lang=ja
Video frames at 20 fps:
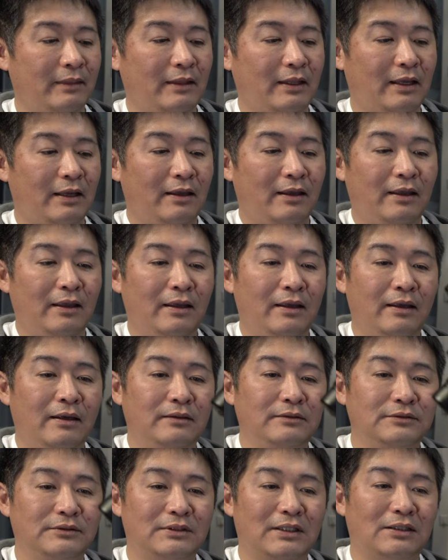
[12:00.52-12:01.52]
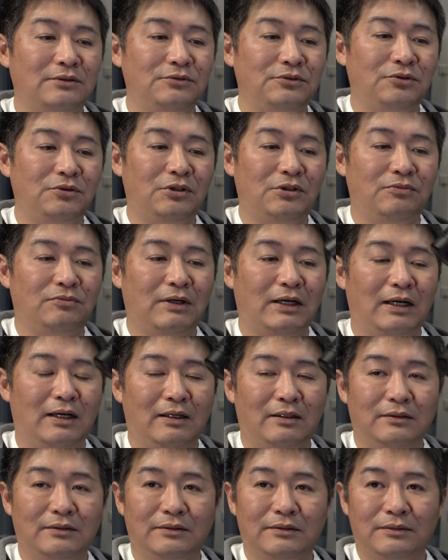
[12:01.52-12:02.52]
で、使うとき
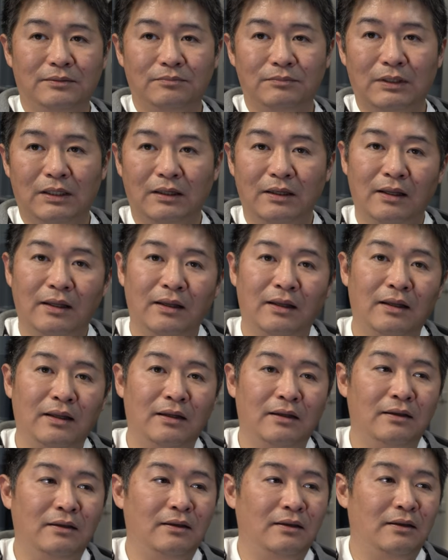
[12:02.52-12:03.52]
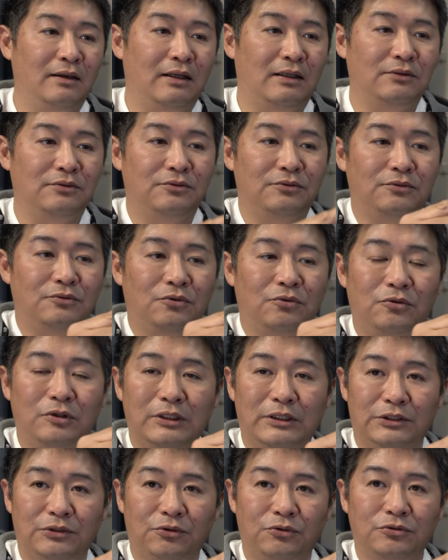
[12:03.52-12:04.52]
は、まあ、あの、ここ
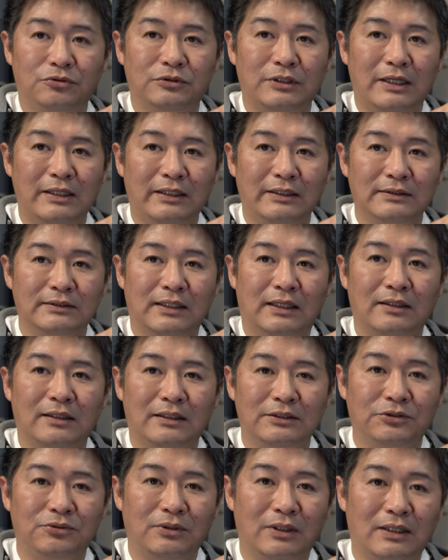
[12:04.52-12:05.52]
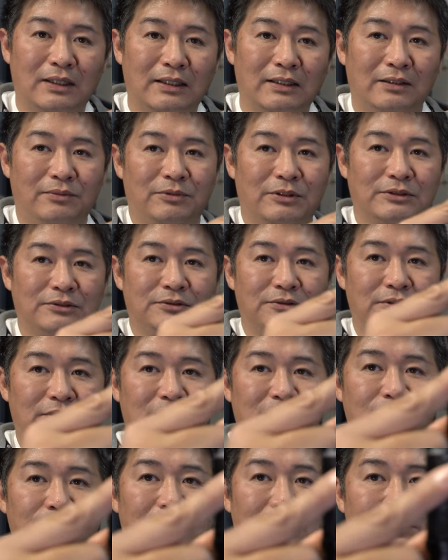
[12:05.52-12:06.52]
にロックがね、3箇所かかってます。
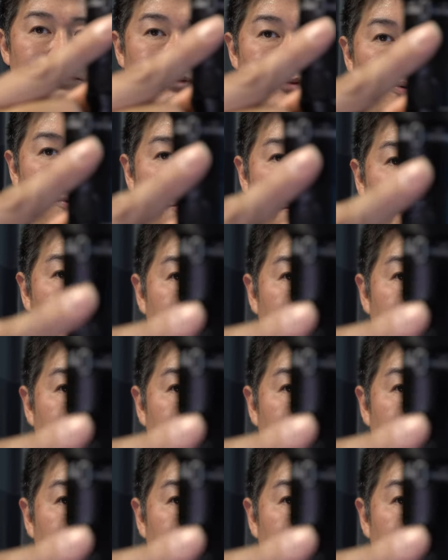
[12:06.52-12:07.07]
ジンバルの、